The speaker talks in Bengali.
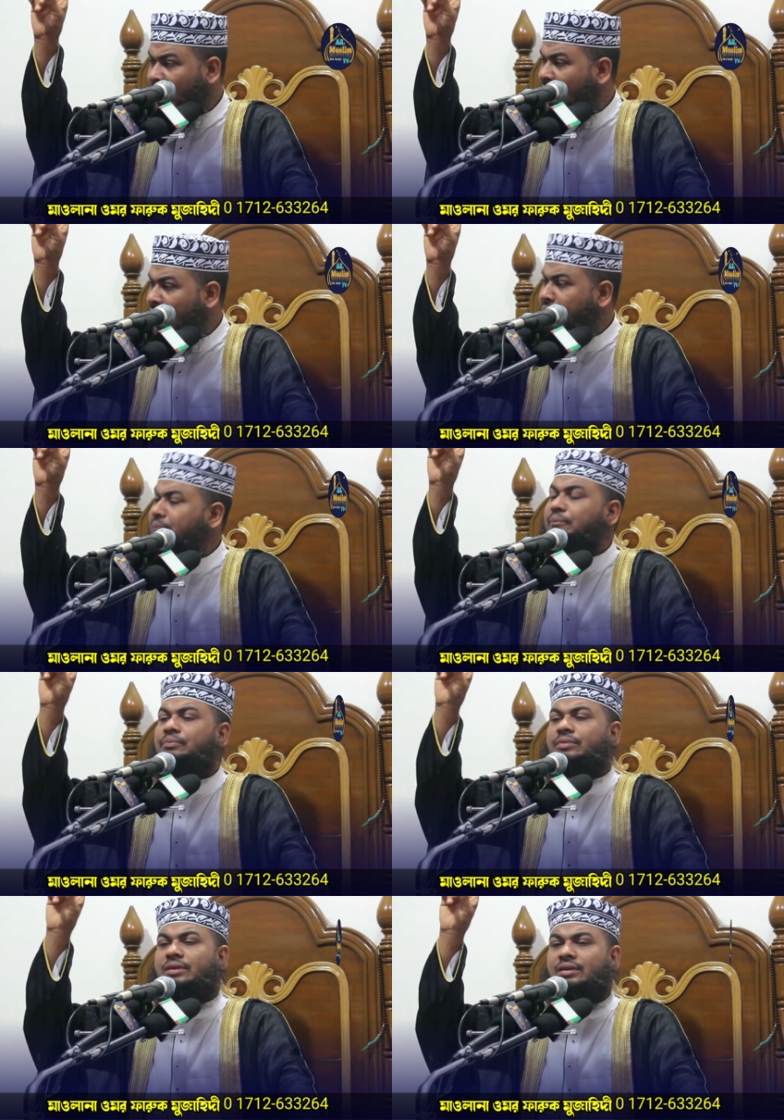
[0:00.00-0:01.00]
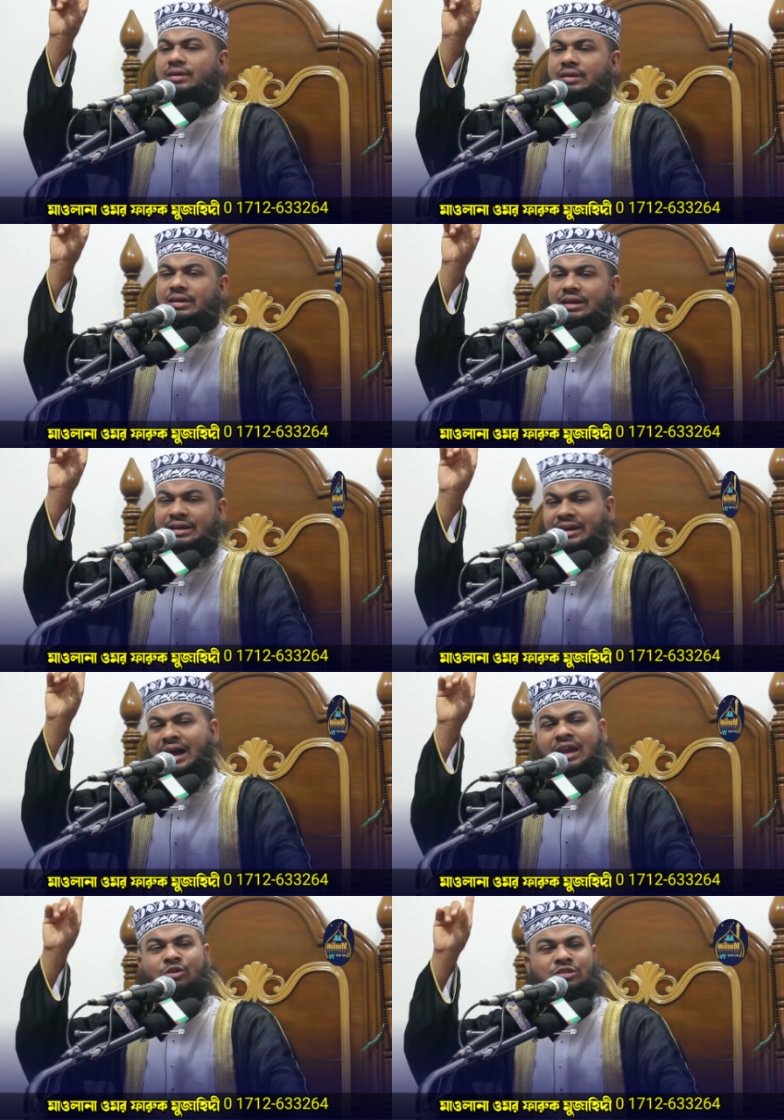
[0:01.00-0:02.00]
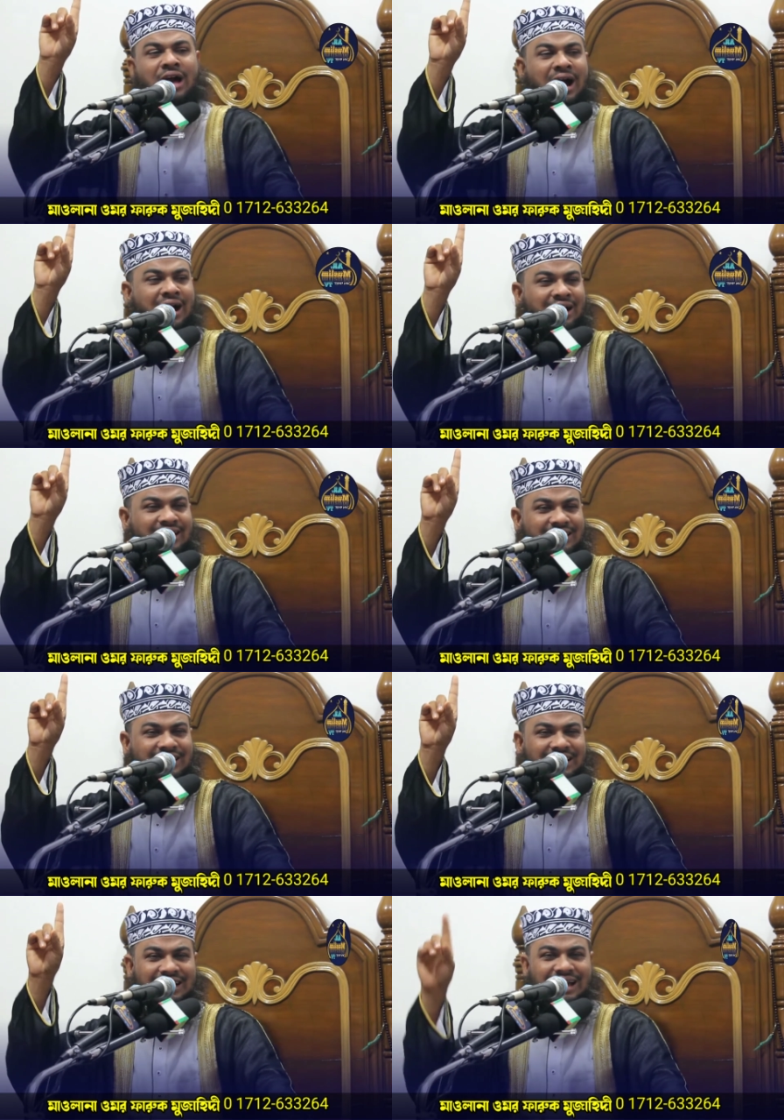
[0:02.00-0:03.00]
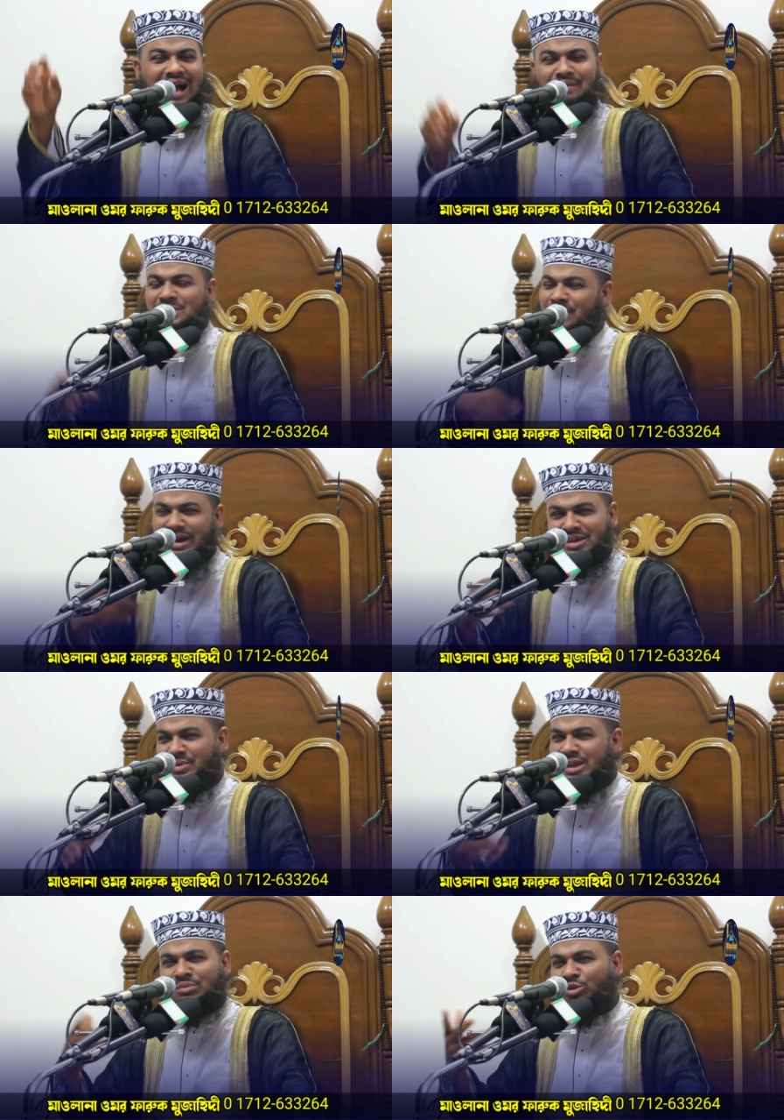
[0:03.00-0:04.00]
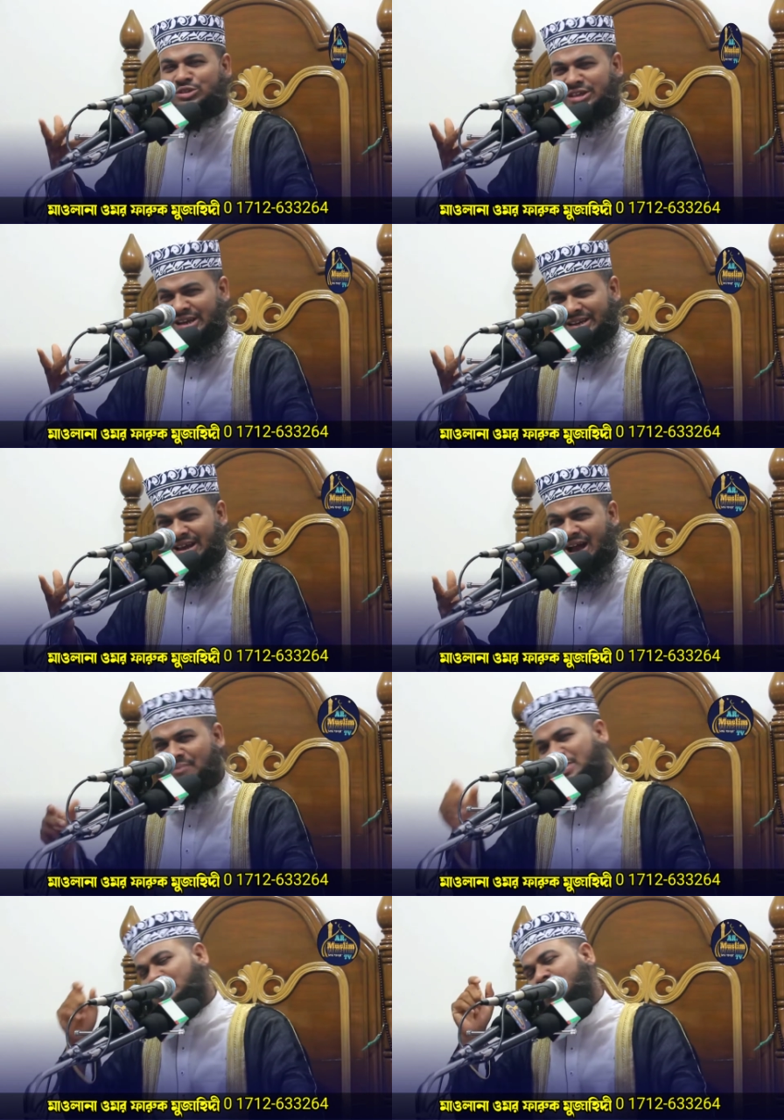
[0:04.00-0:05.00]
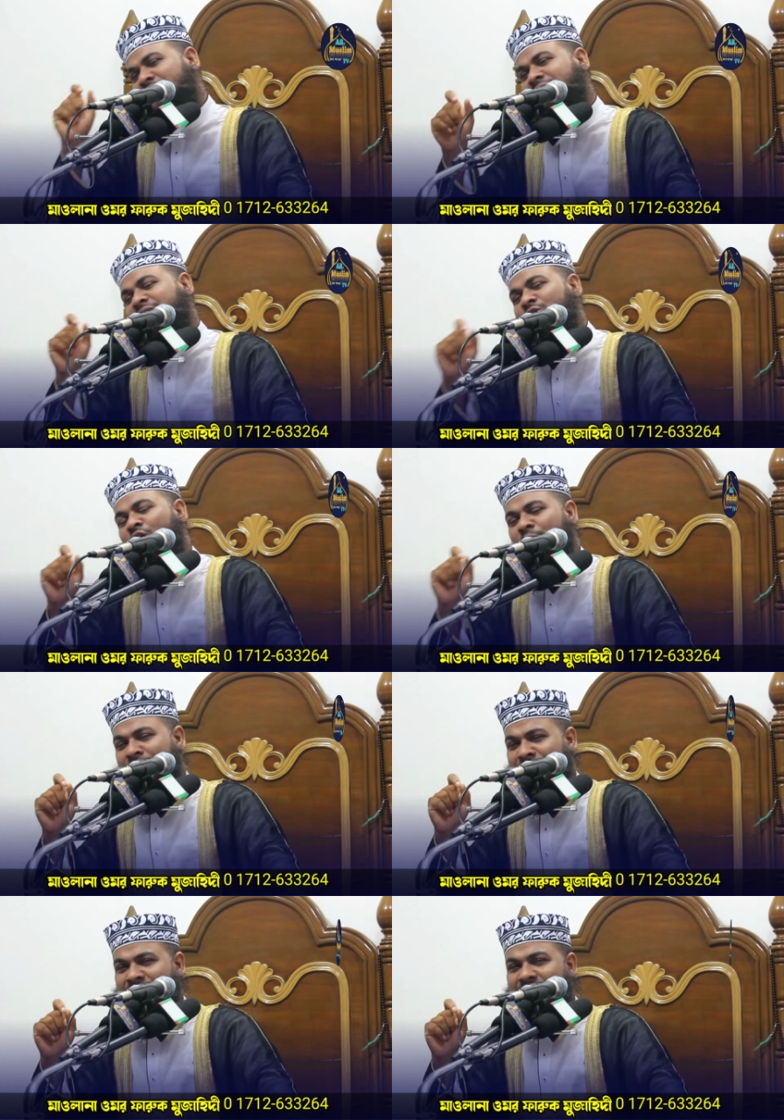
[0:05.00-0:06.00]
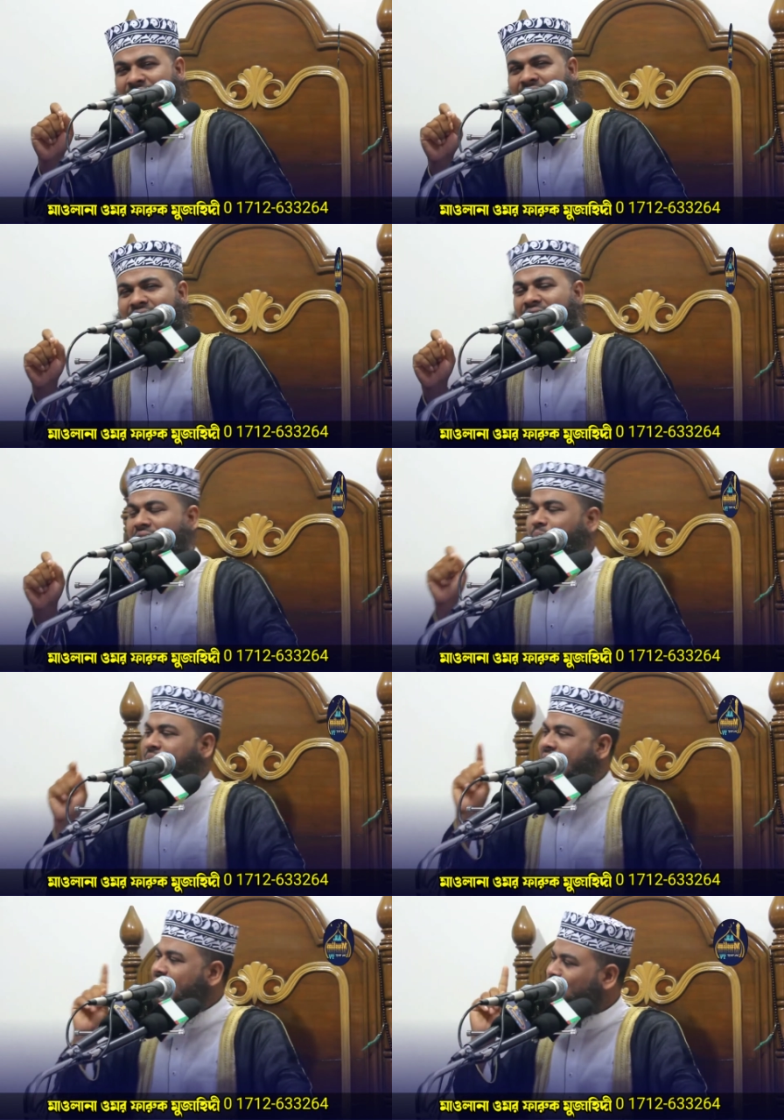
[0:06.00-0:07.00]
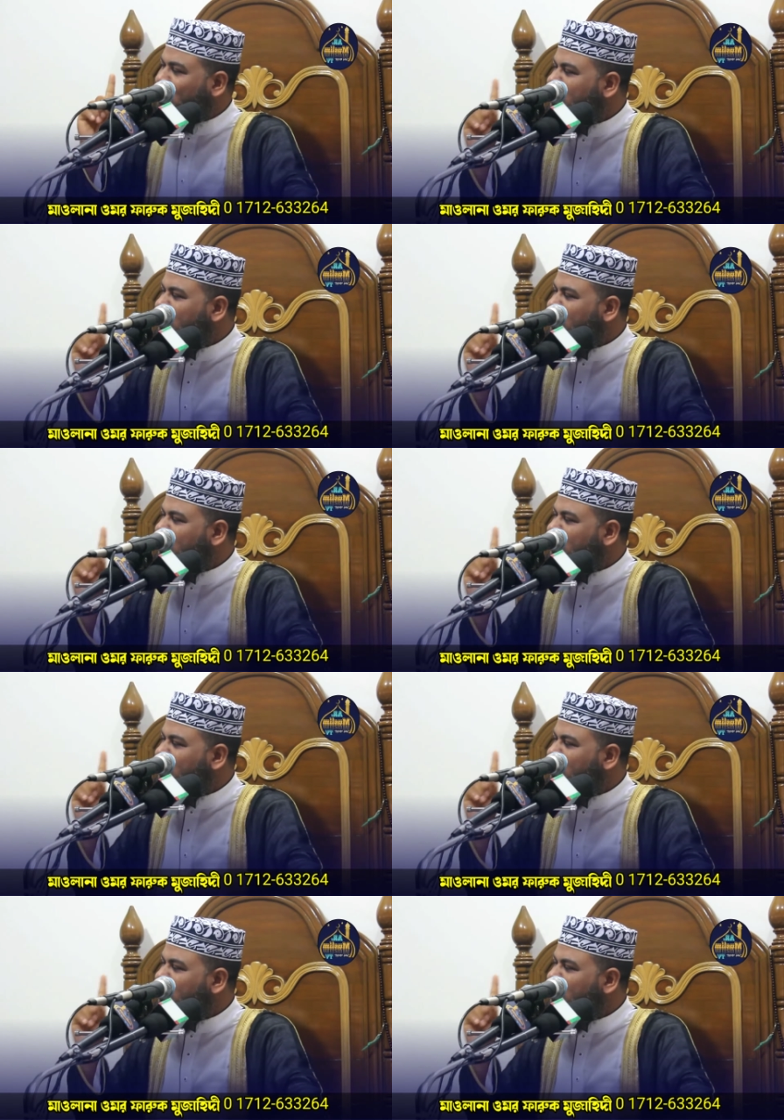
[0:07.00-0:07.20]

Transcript: কার এটা কার কথা আমি বানিয়ে বানিয়ে বলছি না এটা আপনি পরীক্ষিত হবেন আপনি একশো